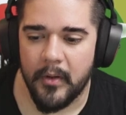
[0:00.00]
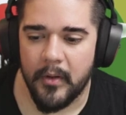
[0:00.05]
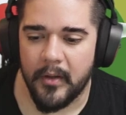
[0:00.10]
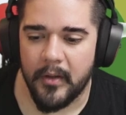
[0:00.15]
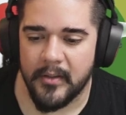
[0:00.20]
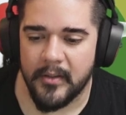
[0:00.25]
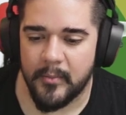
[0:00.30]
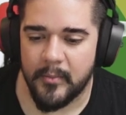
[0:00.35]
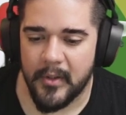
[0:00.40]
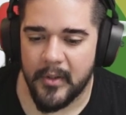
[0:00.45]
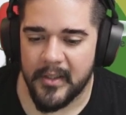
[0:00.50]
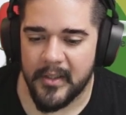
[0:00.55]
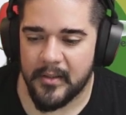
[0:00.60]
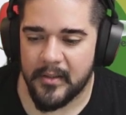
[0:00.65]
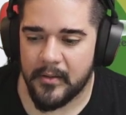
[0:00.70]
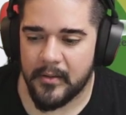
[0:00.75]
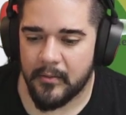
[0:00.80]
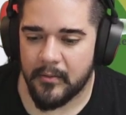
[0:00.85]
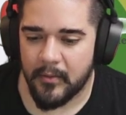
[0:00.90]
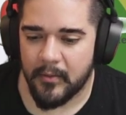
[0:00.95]
Parax.
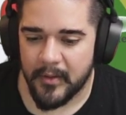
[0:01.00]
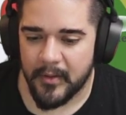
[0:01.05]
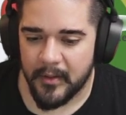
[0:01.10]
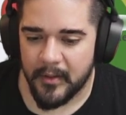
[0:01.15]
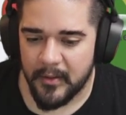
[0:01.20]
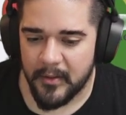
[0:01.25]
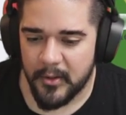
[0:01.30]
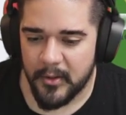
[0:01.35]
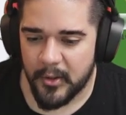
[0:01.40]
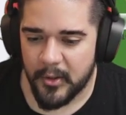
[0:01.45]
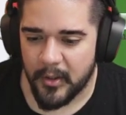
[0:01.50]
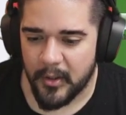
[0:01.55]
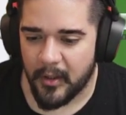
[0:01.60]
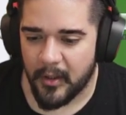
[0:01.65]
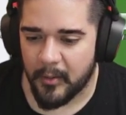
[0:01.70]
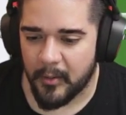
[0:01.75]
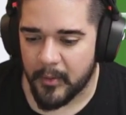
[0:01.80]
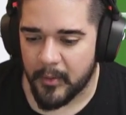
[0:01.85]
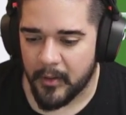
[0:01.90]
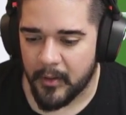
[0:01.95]
Biraz vatandaş işi
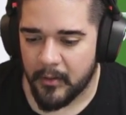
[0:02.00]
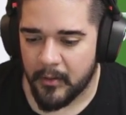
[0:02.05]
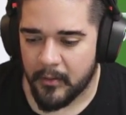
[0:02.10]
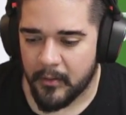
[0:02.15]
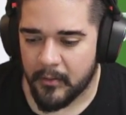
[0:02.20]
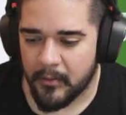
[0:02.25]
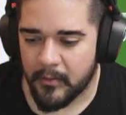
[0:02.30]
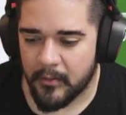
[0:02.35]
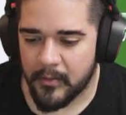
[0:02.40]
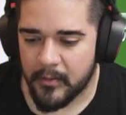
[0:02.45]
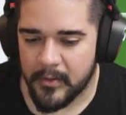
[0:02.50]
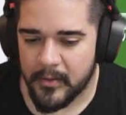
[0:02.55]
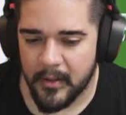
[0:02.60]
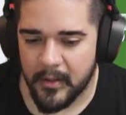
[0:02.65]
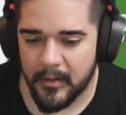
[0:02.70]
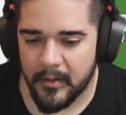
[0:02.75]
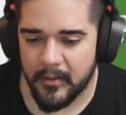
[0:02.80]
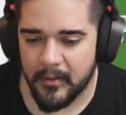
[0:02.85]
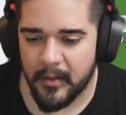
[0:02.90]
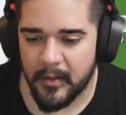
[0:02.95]
alalım ya.
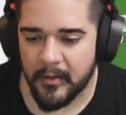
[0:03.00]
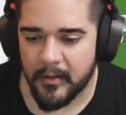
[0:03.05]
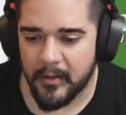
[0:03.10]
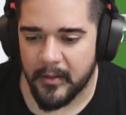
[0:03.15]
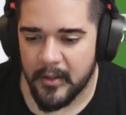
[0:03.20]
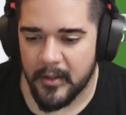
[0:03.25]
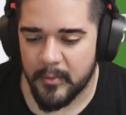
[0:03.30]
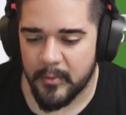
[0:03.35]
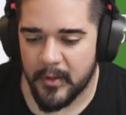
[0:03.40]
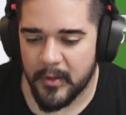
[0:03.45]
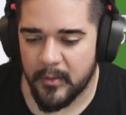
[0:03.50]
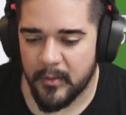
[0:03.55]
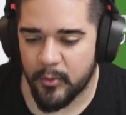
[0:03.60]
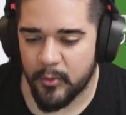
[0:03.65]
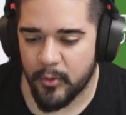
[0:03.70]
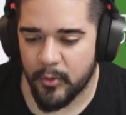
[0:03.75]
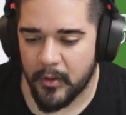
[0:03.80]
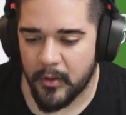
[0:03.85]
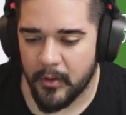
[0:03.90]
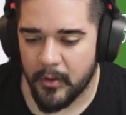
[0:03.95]
Second line. Geç
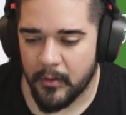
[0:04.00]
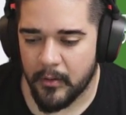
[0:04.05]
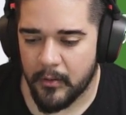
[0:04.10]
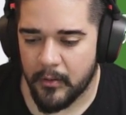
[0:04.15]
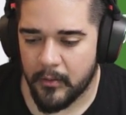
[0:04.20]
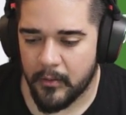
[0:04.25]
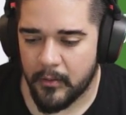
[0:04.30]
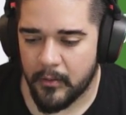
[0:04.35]
bakayım şuraya.